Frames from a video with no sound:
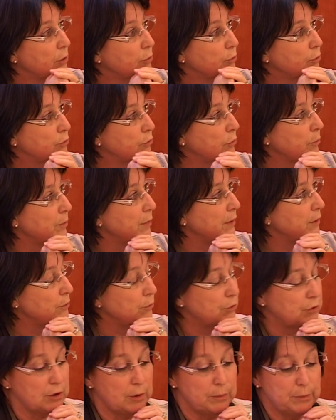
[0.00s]
nous
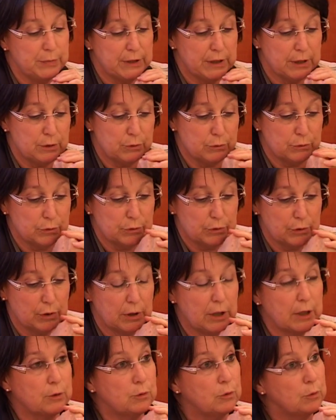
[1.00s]
sommes bien donc dans
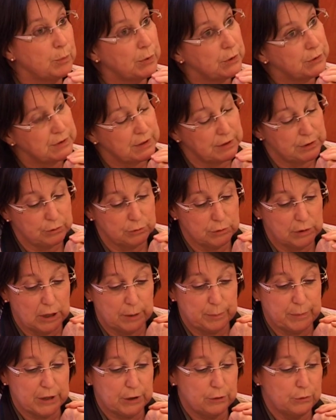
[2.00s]
la compensation de
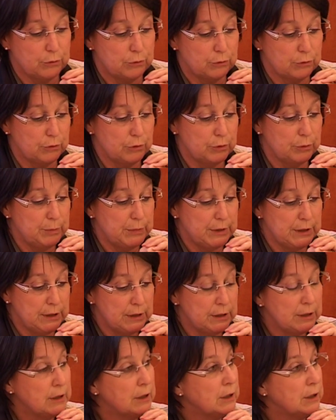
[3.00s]
la perte d'autonomie,